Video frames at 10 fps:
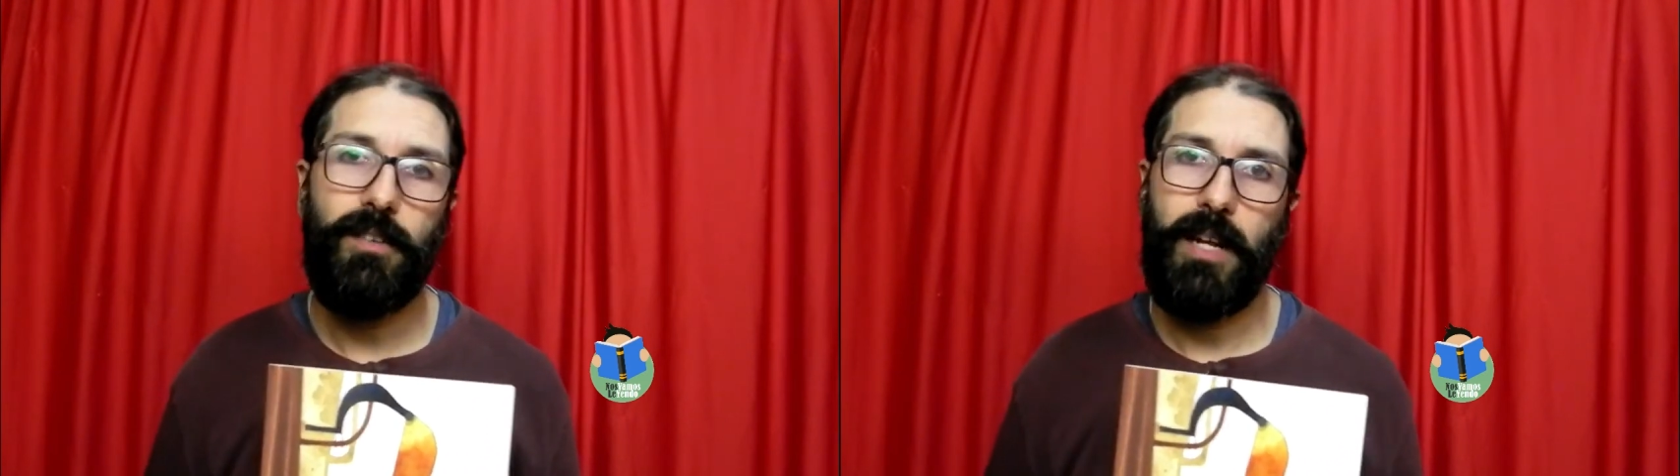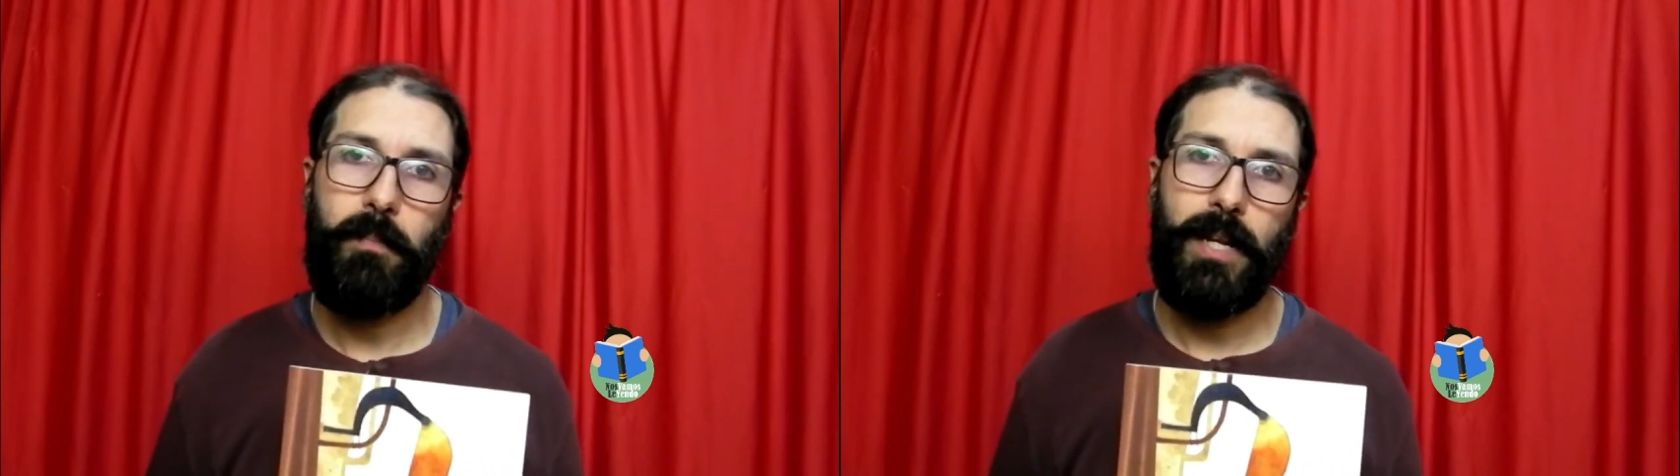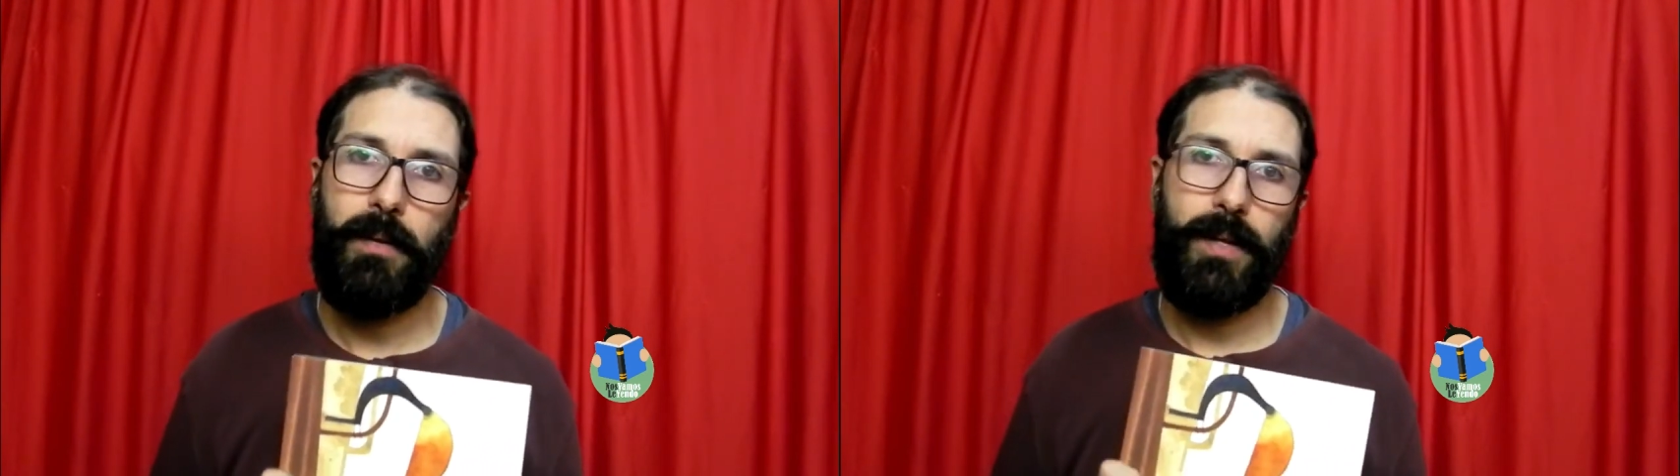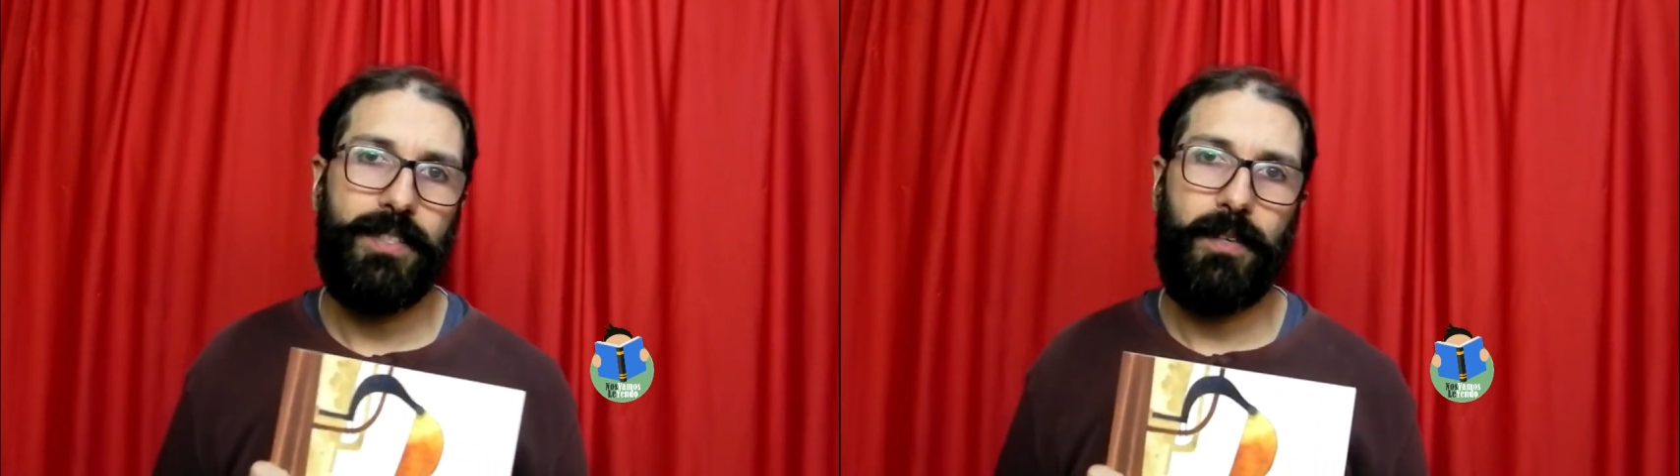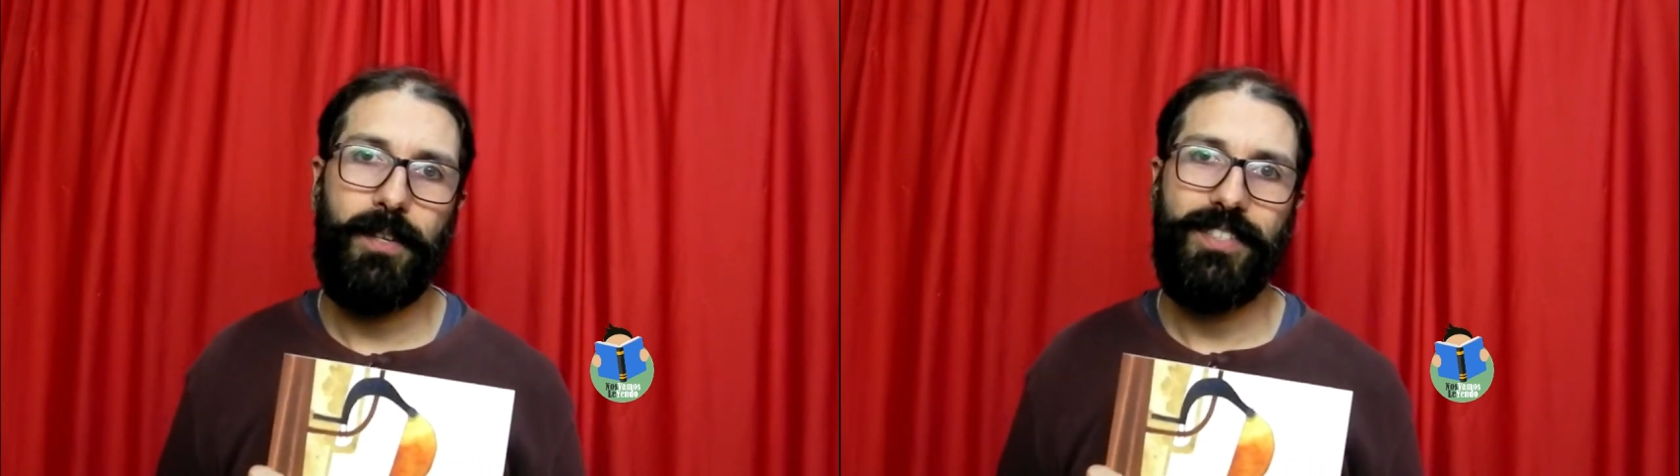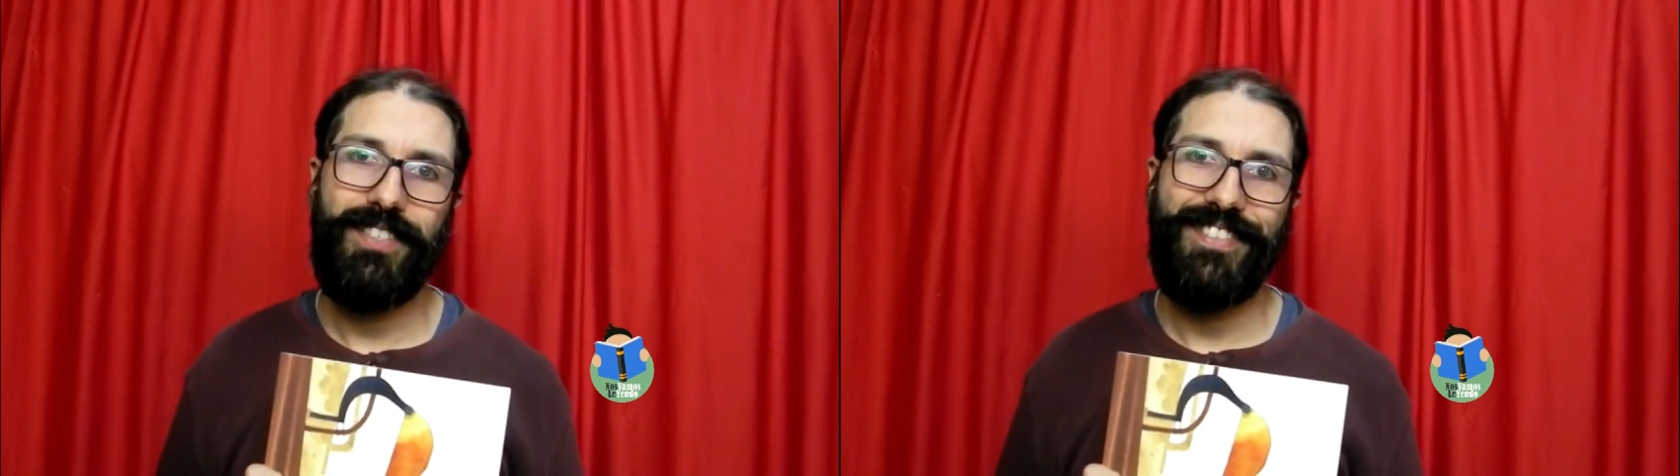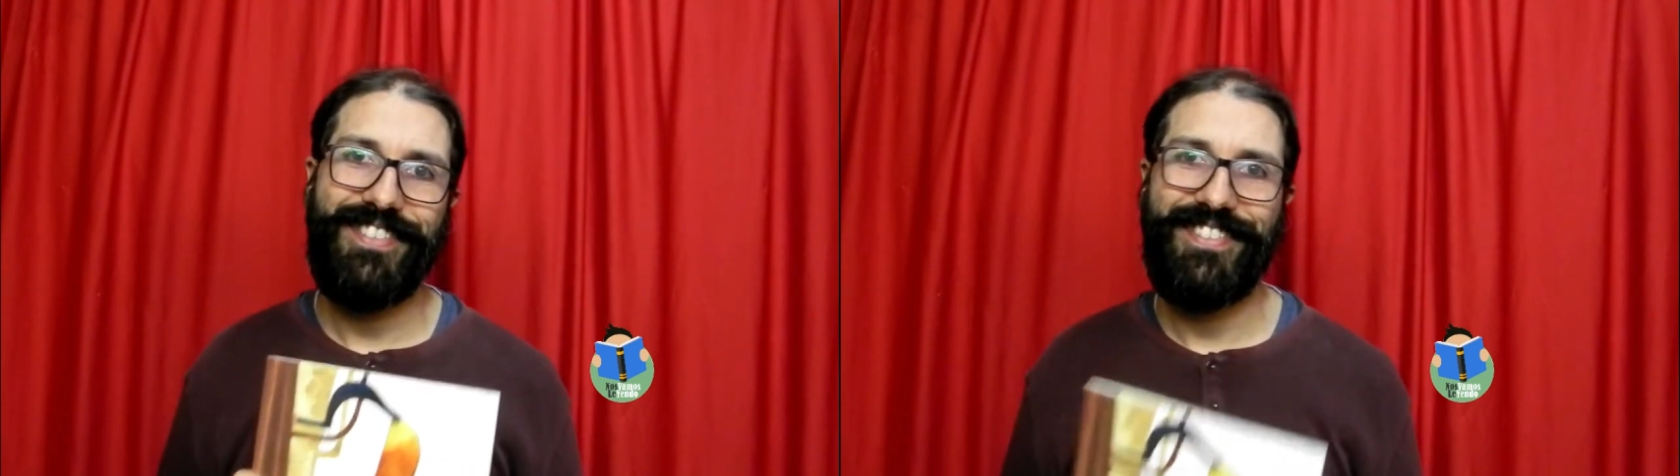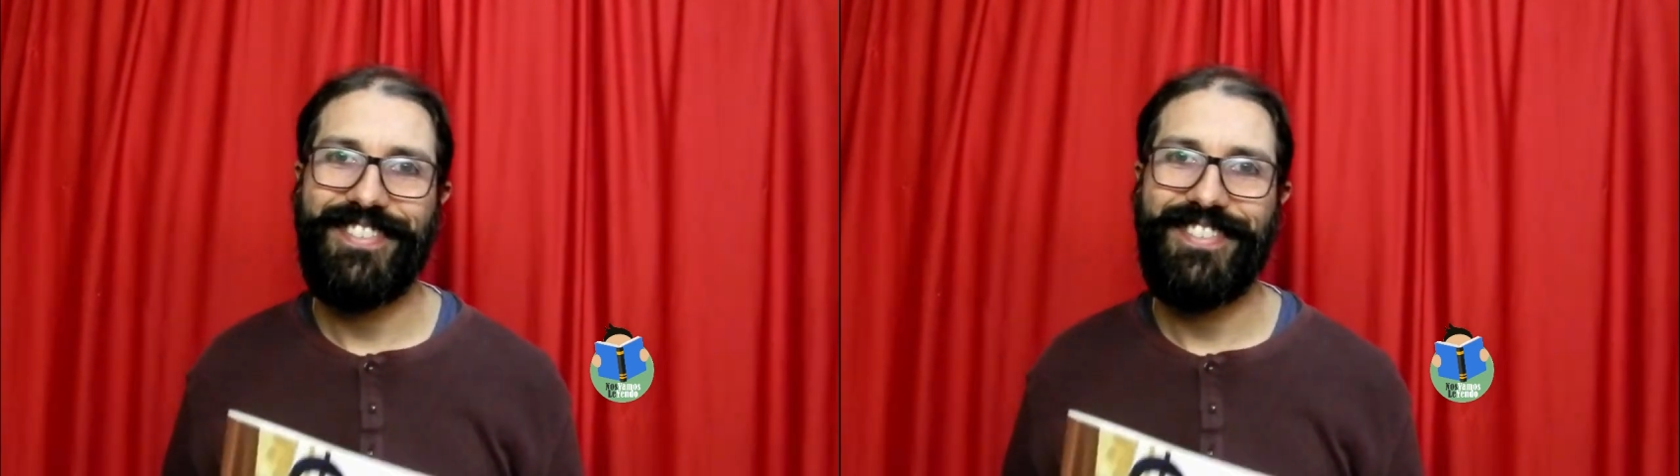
las palabras a veces?